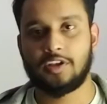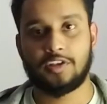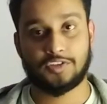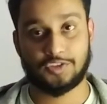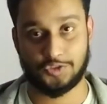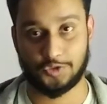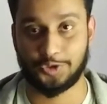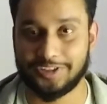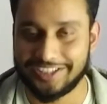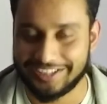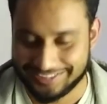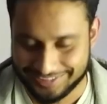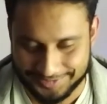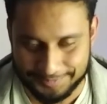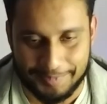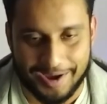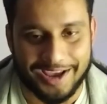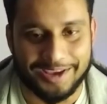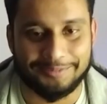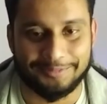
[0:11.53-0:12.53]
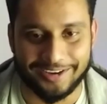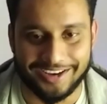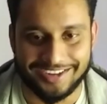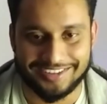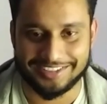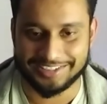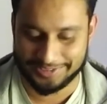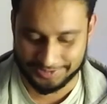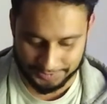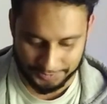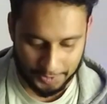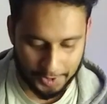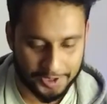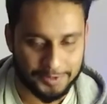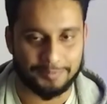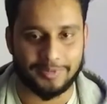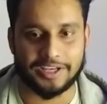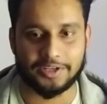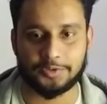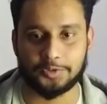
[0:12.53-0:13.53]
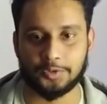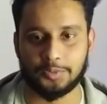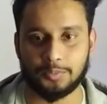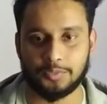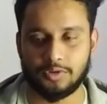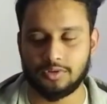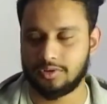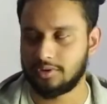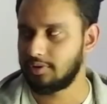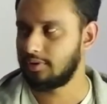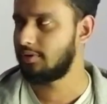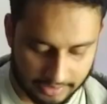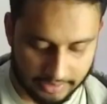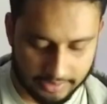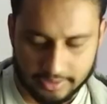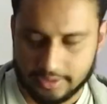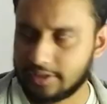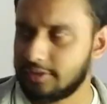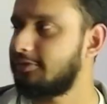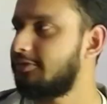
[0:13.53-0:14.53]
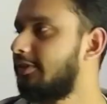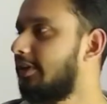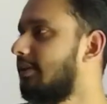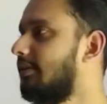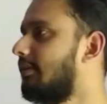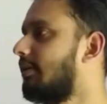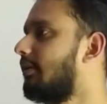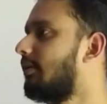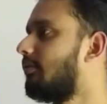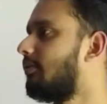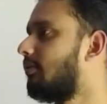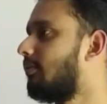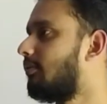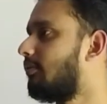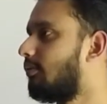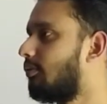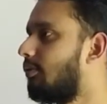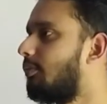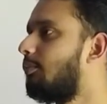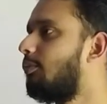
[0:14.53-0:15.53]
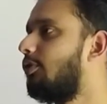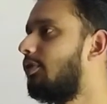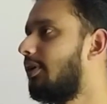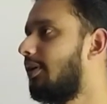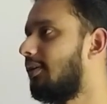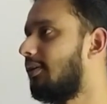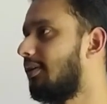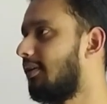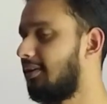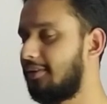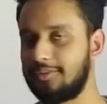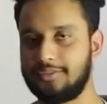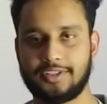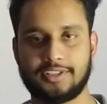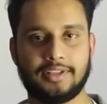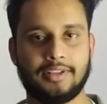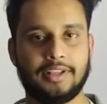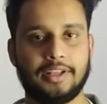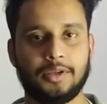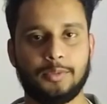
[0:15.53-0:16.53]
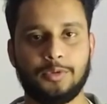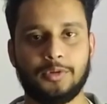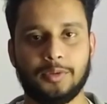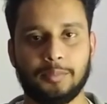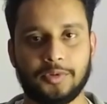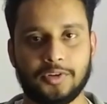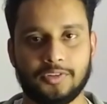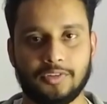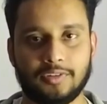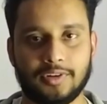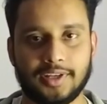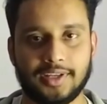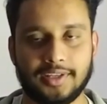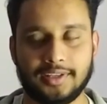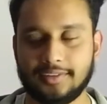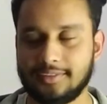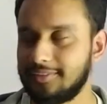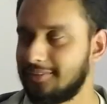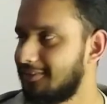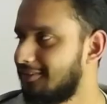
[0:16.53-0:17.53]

Sorry, it's my bad, it's not my Chromebook. ইনফ্যাক্ট এটা তো ক্রোমবুকই না এটা তো একটা ল্যানোভো কম্পিউটার রাইট